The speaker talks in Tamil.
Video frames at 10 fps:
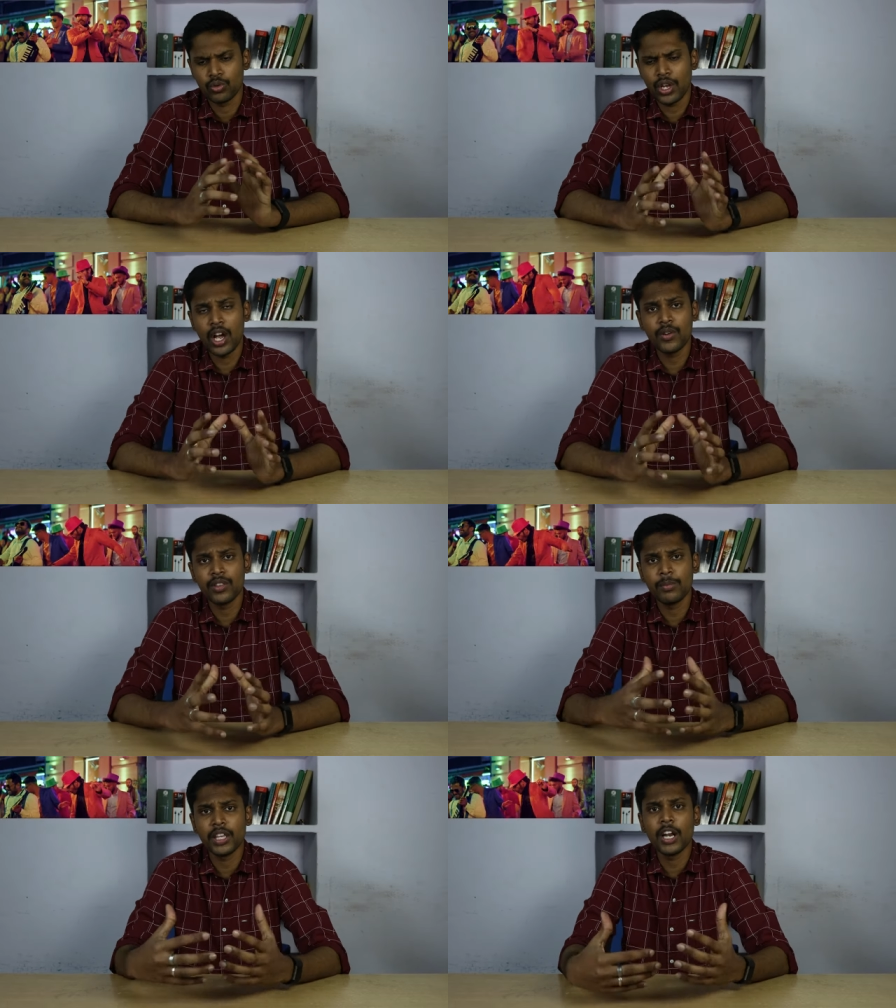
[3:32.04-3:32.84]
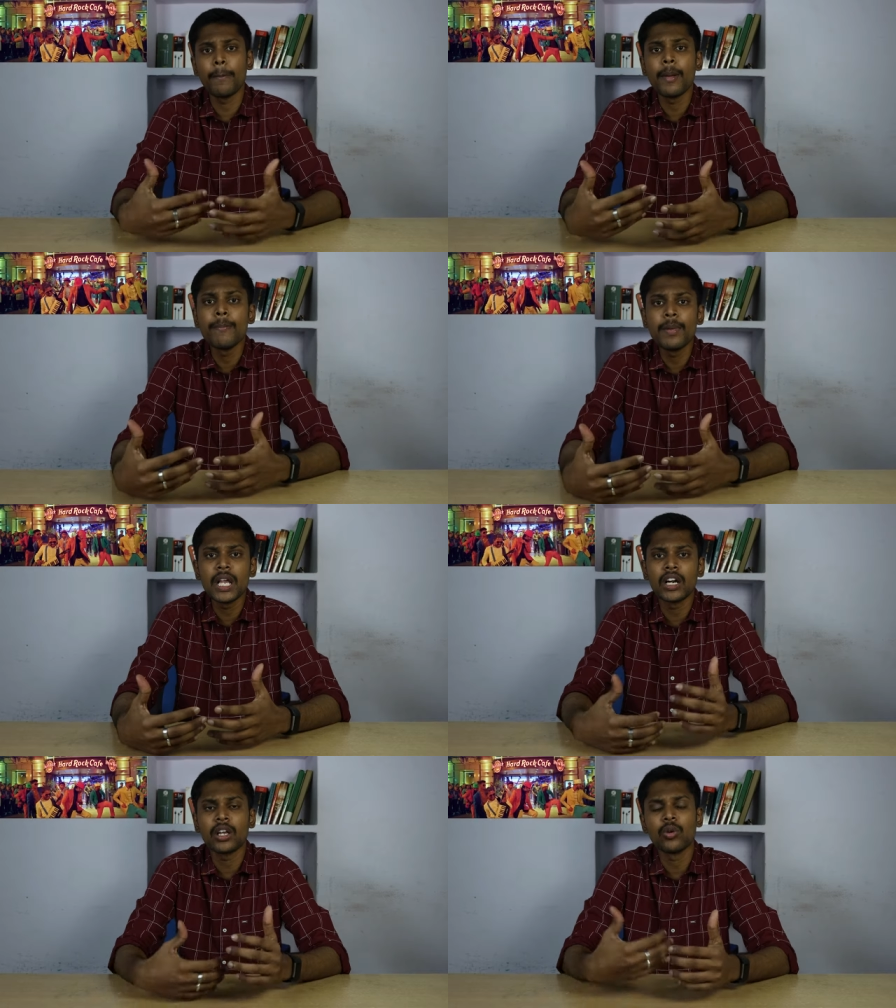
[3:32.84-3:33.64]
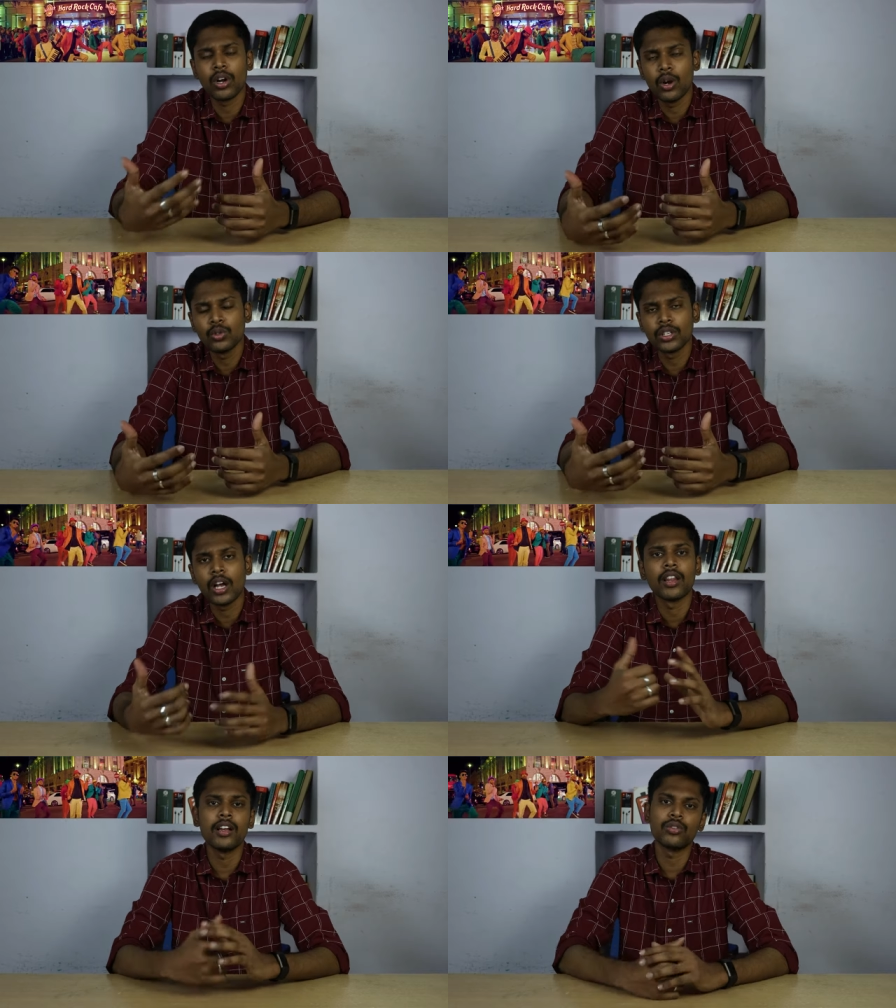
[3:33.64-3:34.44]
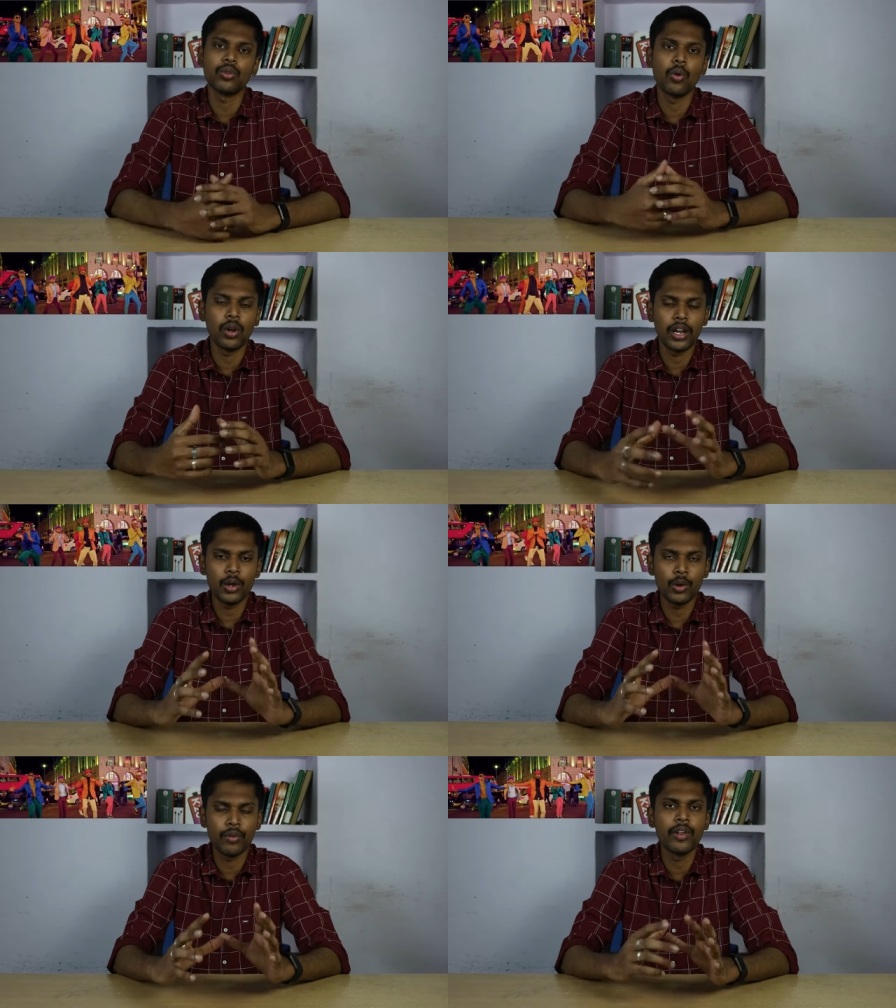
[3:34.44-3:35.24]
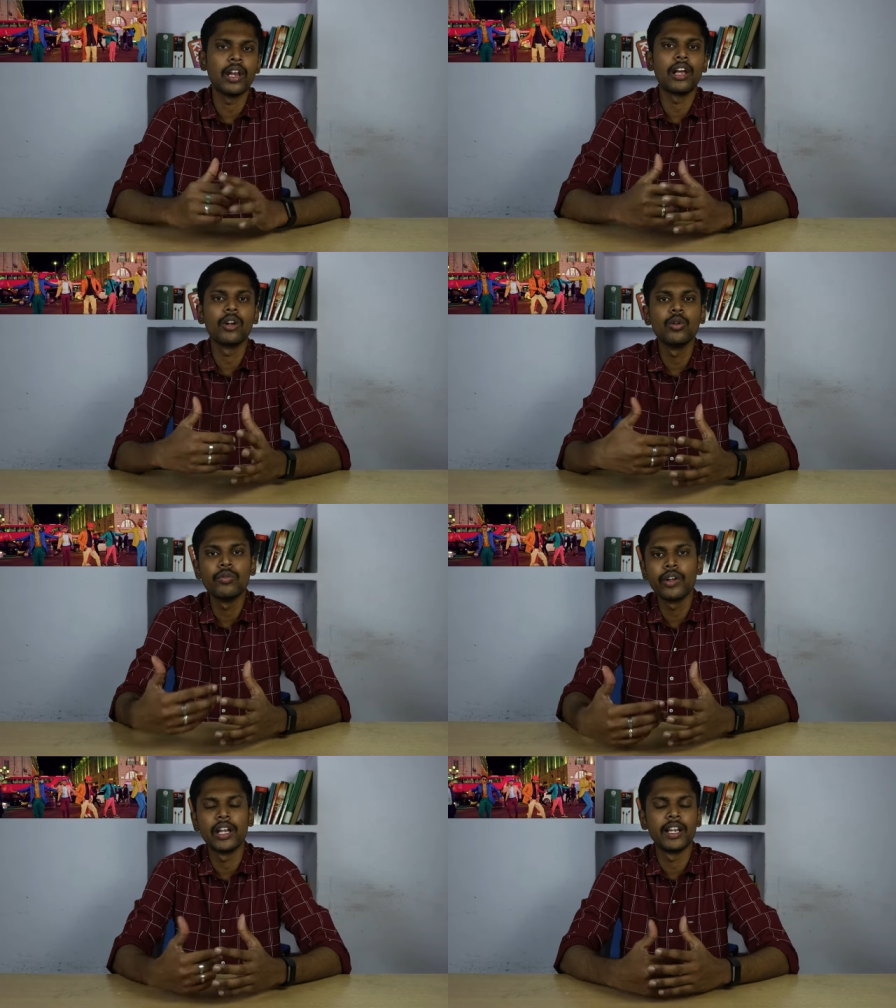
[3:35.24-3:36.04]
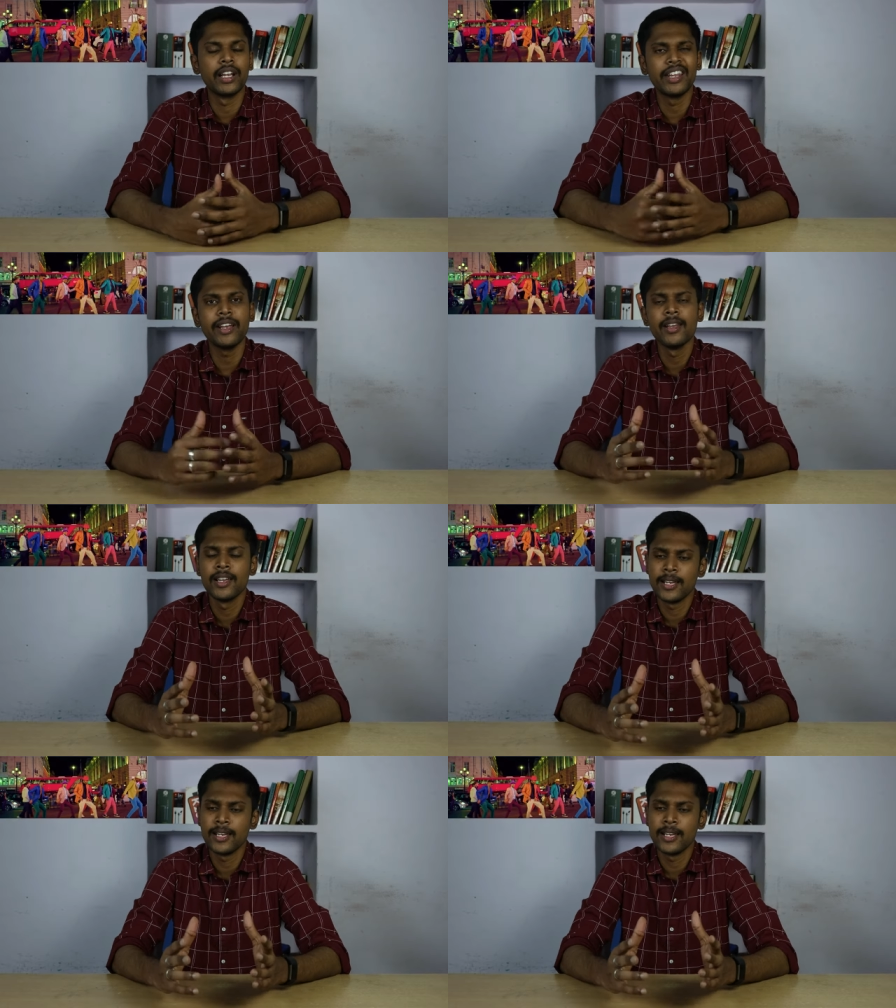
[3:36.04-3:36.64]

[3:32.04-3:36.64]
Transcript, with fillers: ஸோ சாங் வந்து பார்த்திங்கன்னா பெப்பியான ஒரு லவ் சாங் தான் ஸோ நல்ல ஒரு ஃபீலில் குட் ஃபீலில் இருக்குது